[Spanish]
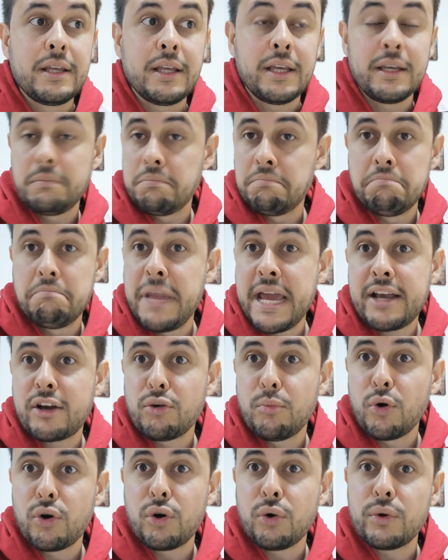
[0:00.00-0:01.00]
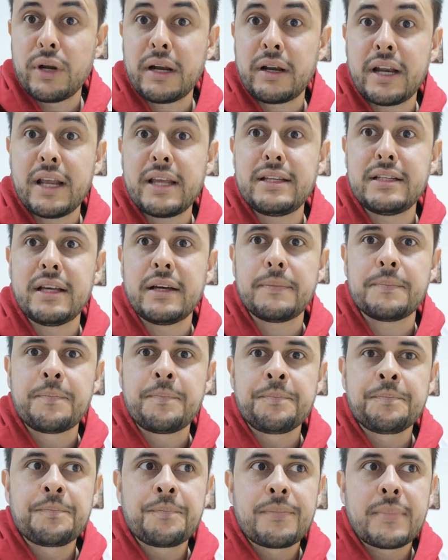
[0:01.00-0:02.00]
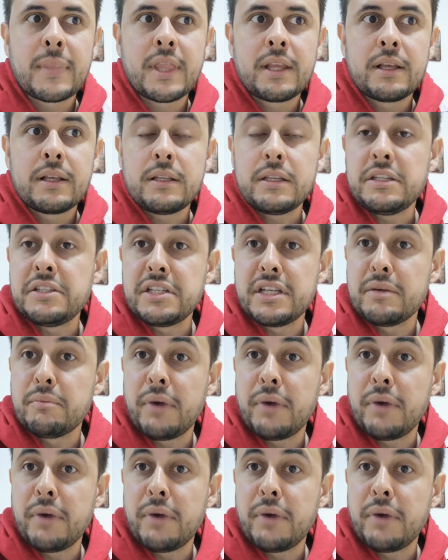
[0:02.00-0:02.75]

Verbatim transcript: eh, ve cómo cobra Reina y sin